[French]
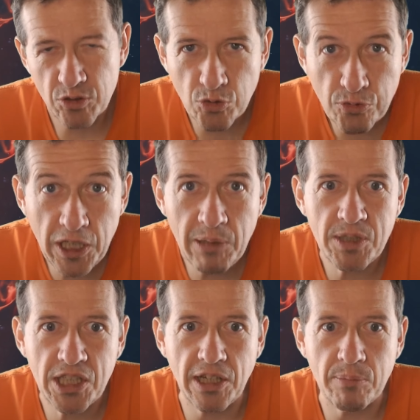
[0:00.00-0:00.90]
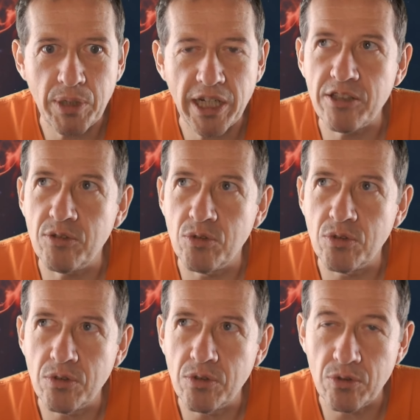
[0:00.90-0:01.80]
film, qui a près
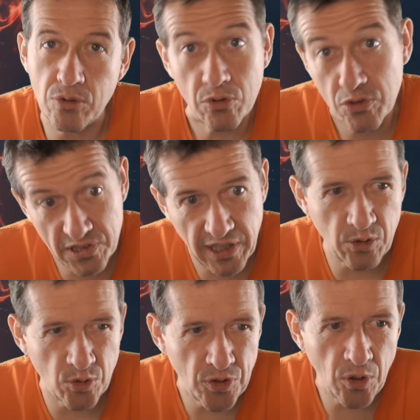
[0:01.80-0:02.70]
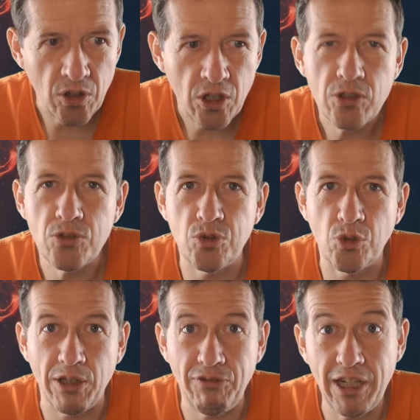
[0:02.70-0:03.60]
de 50 ans, se révèle